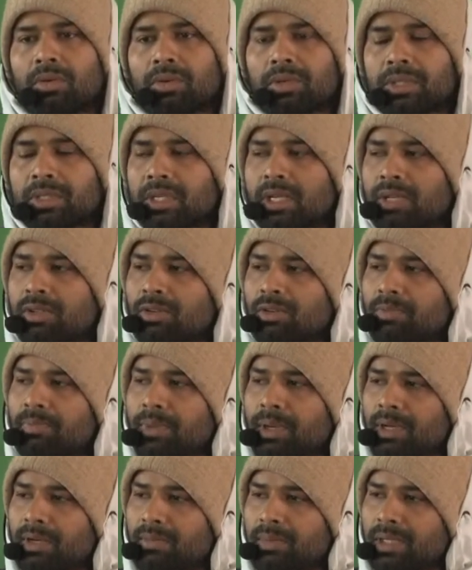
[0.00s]
उसका जो
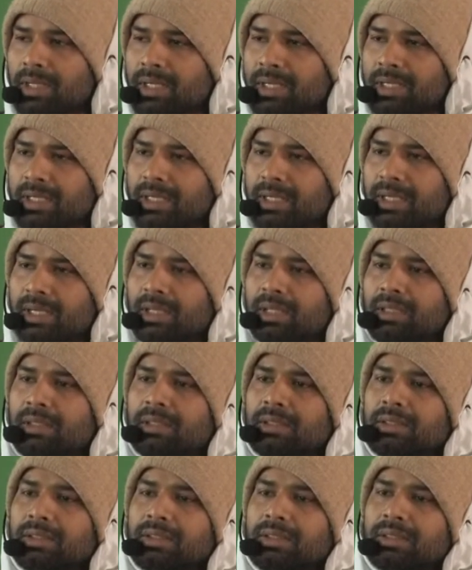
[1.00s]
परम लक्ष्य है
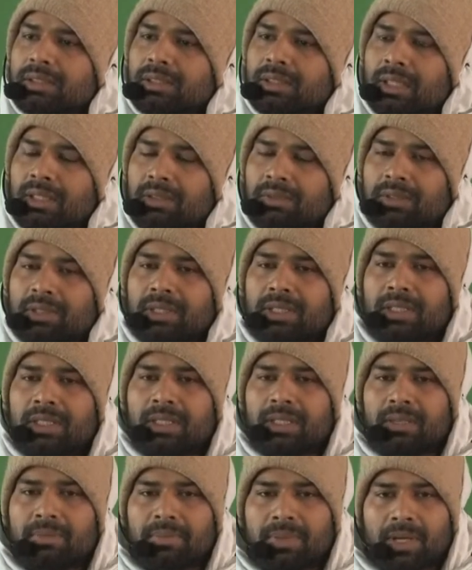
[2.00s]
कैवल्य
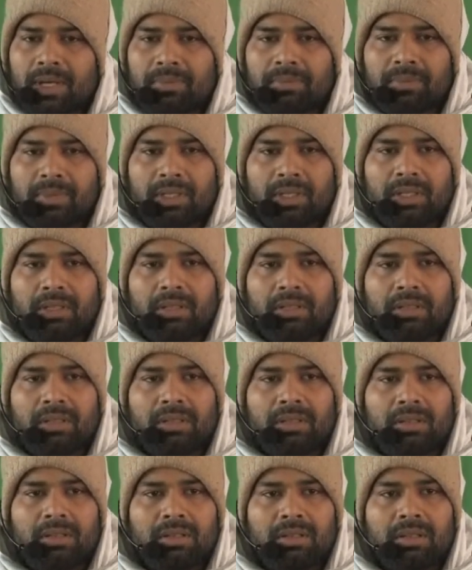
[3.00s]
की प्राप्ति
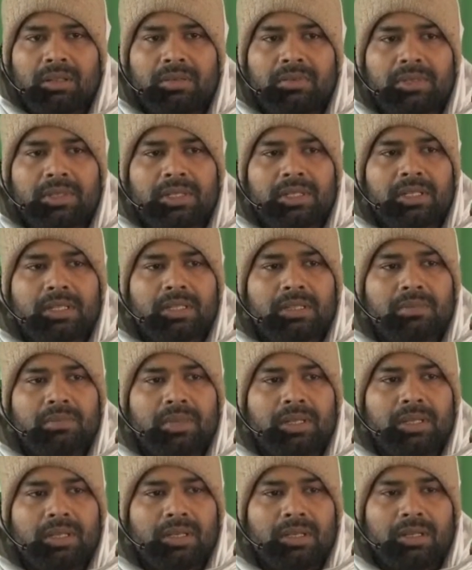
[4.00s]
निर्विशेष
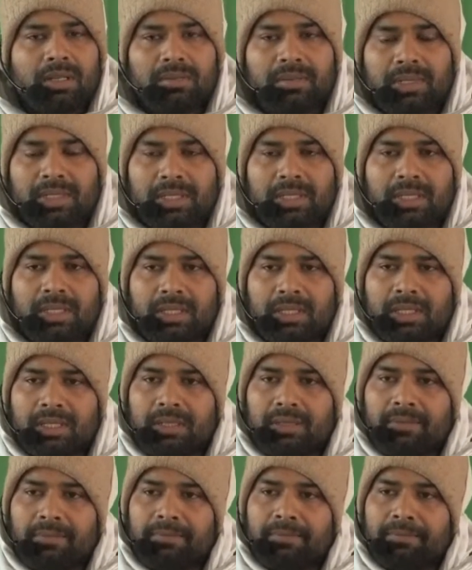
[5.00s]
में अवस्थिति